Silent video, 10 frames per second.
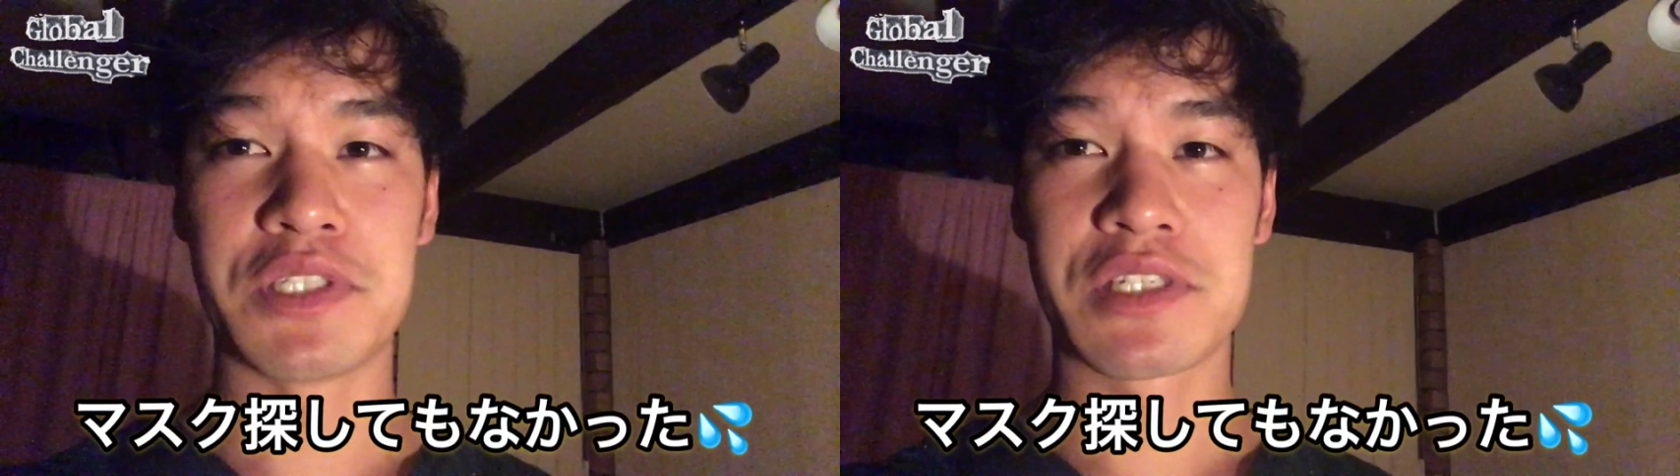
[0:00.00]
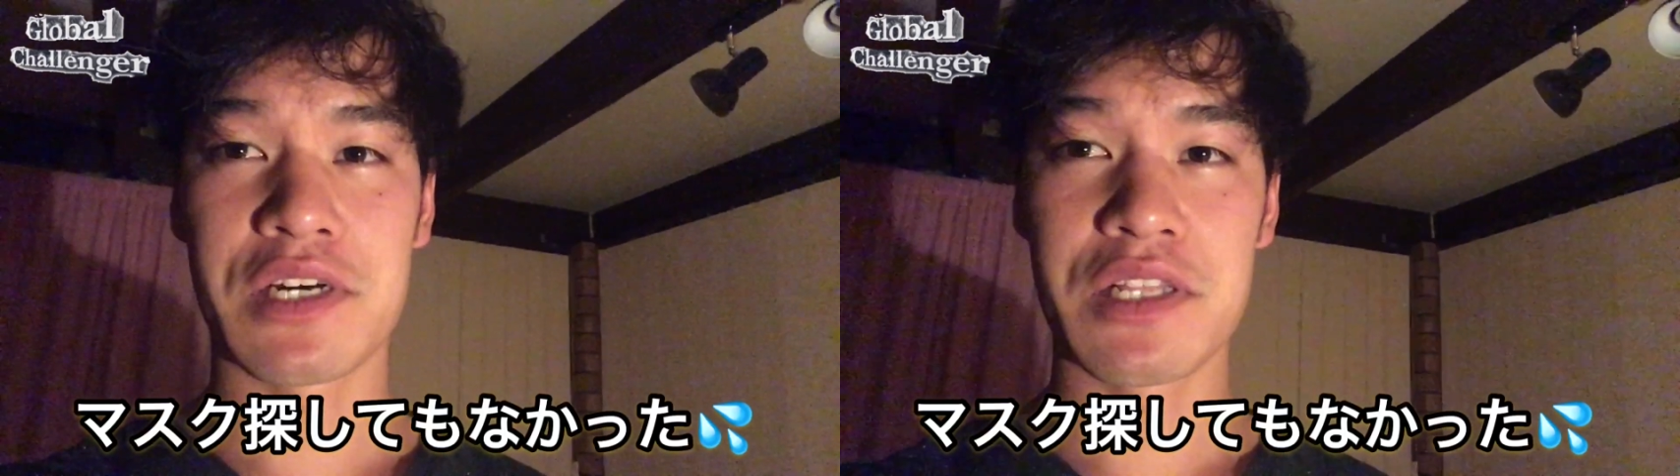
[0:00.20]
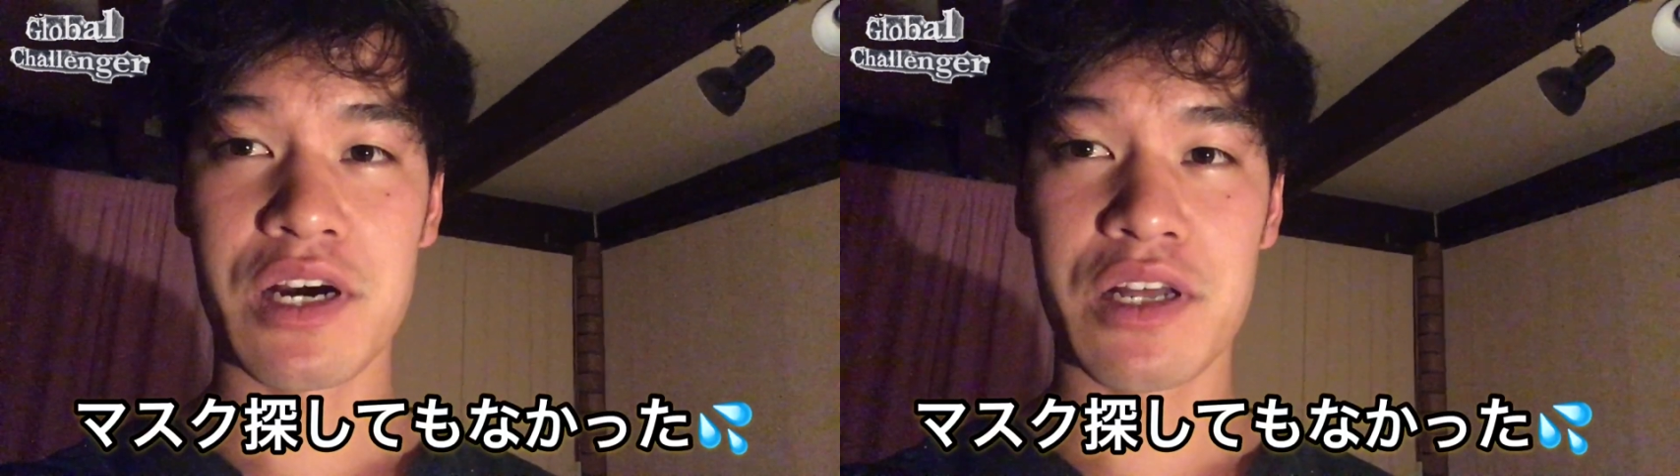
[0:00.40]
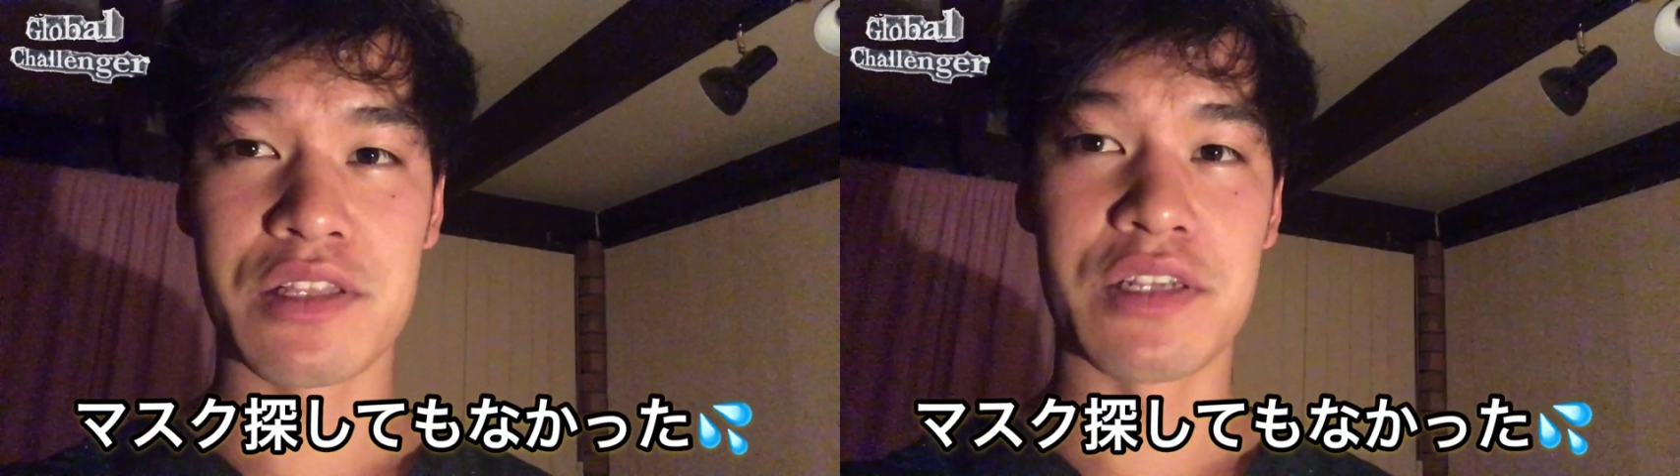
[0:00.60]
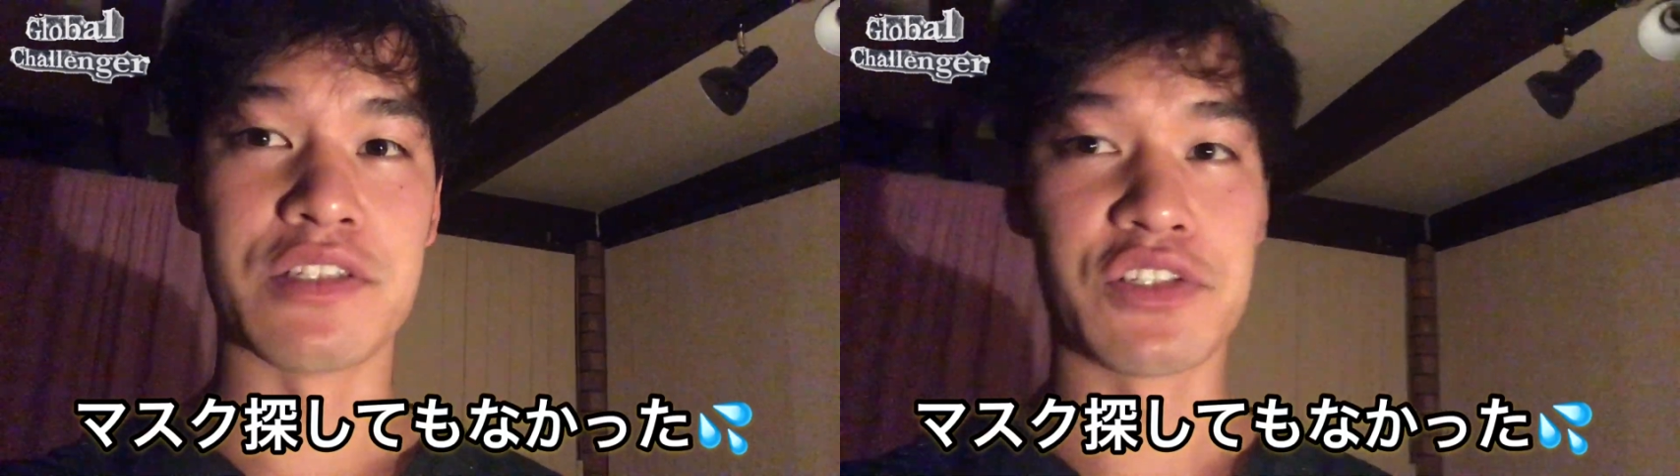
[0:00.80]
つからなかっ
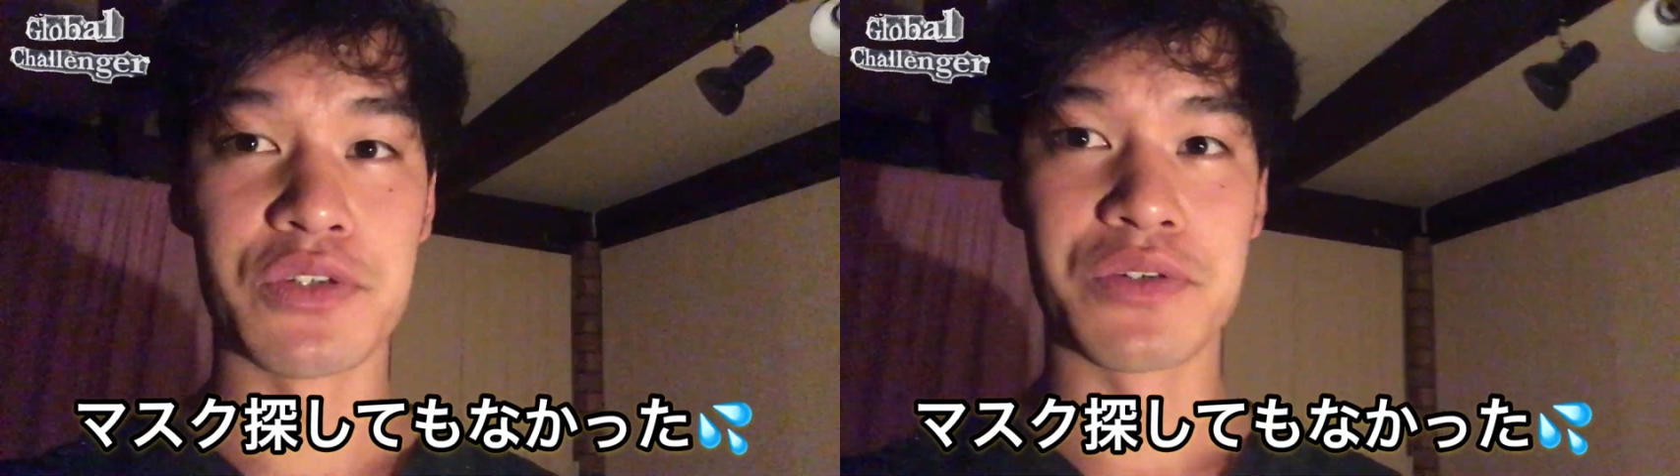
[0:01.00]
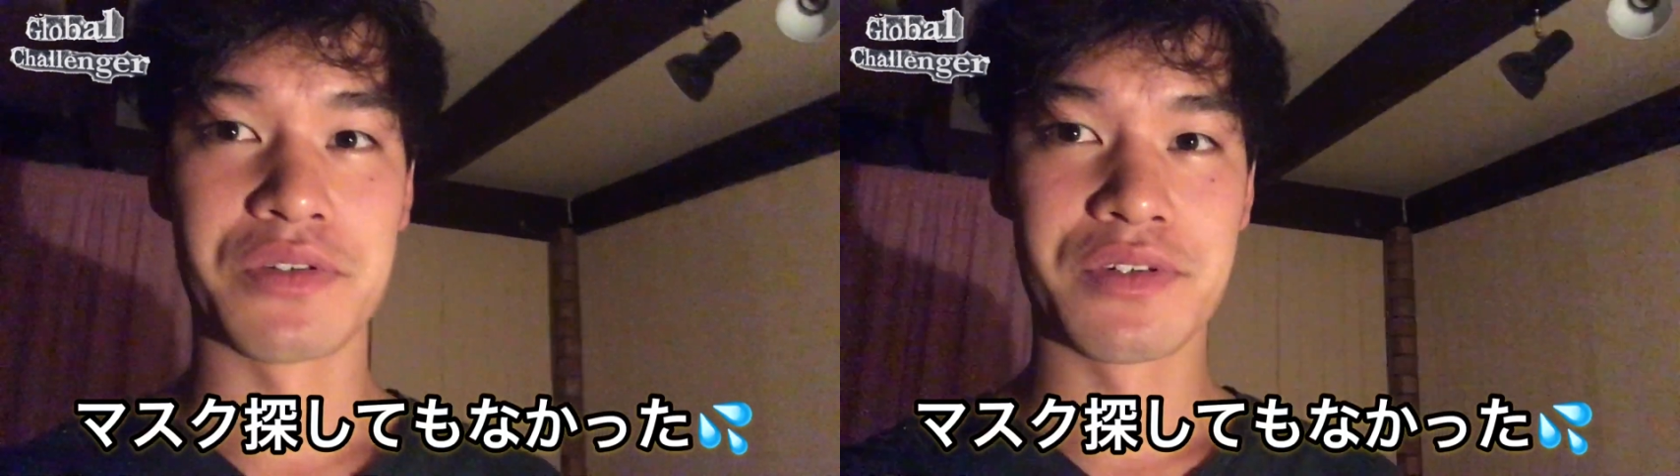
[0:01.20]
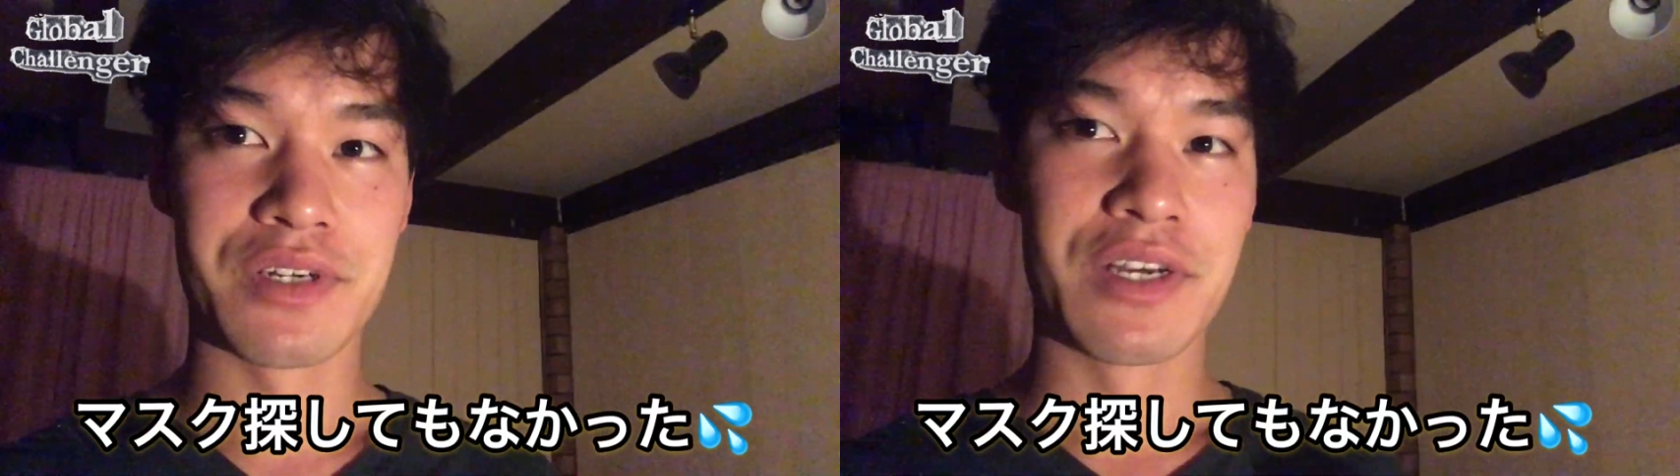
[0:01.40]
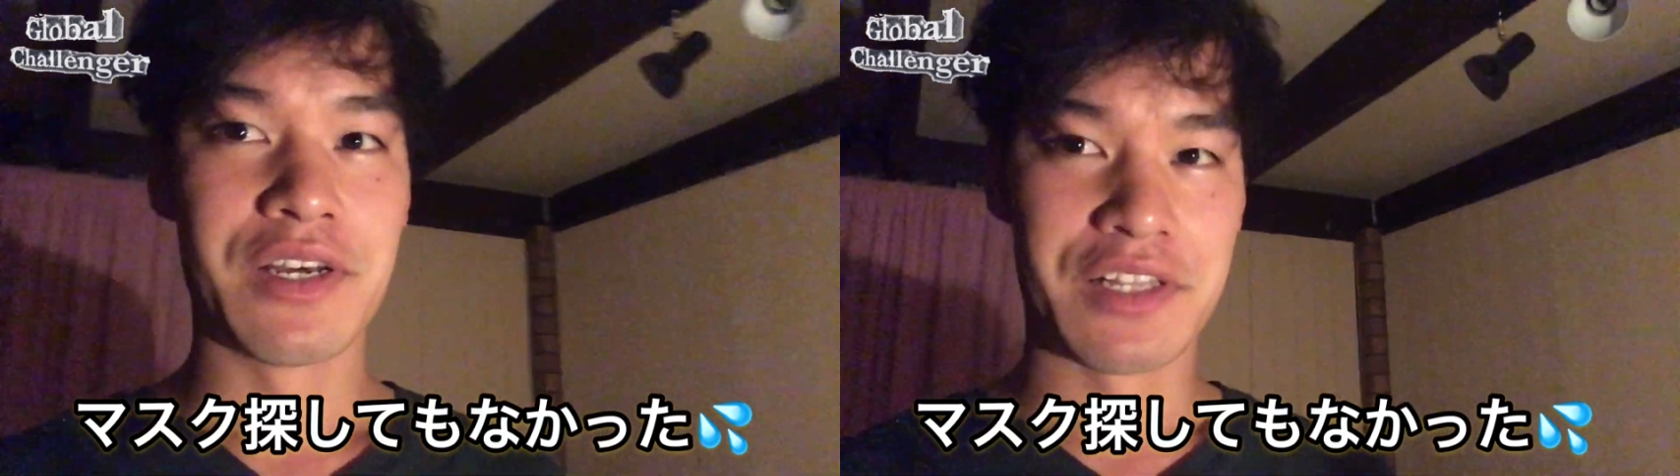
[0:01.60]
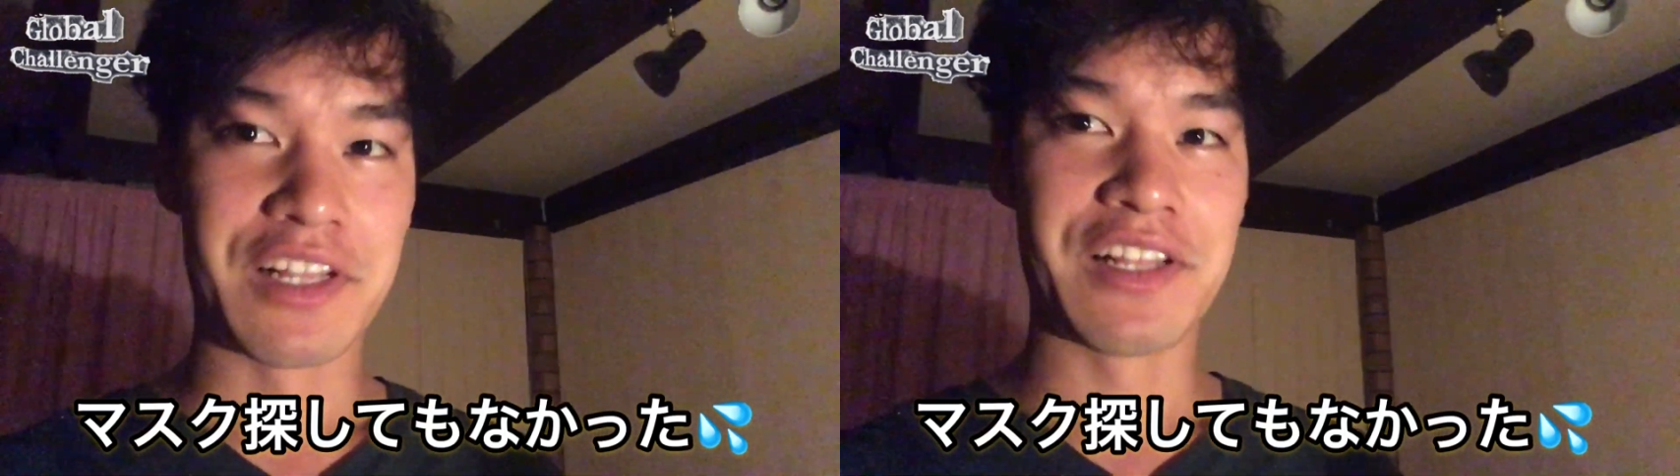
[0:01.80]
たんですよ。
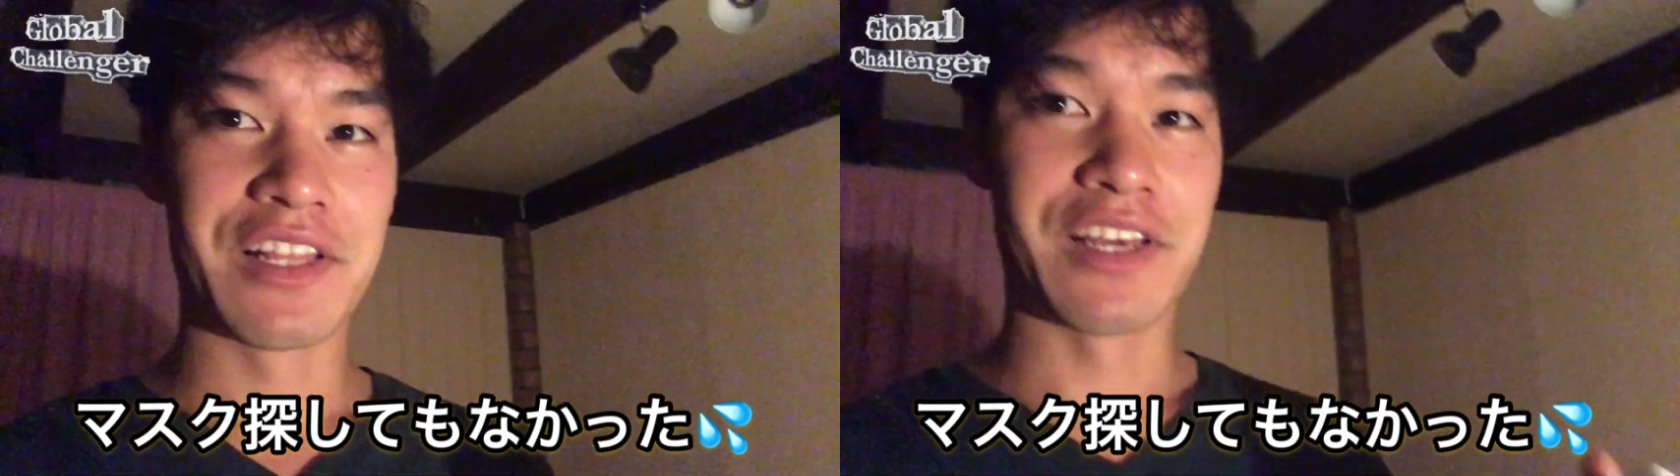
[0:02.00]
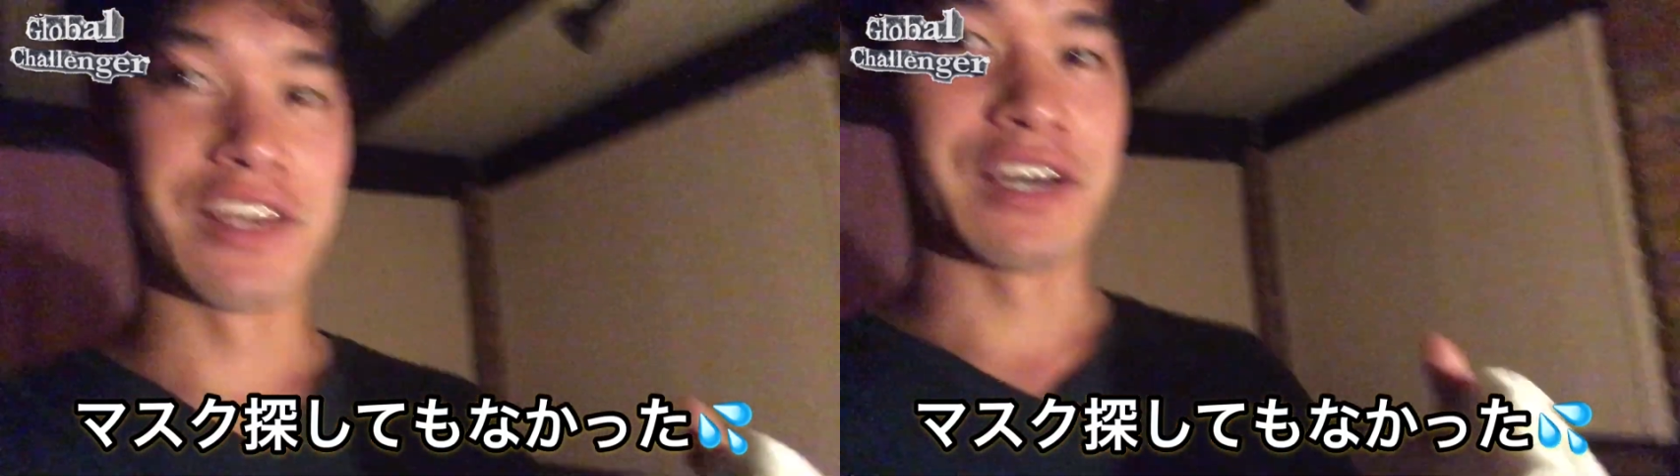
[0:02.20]
なんで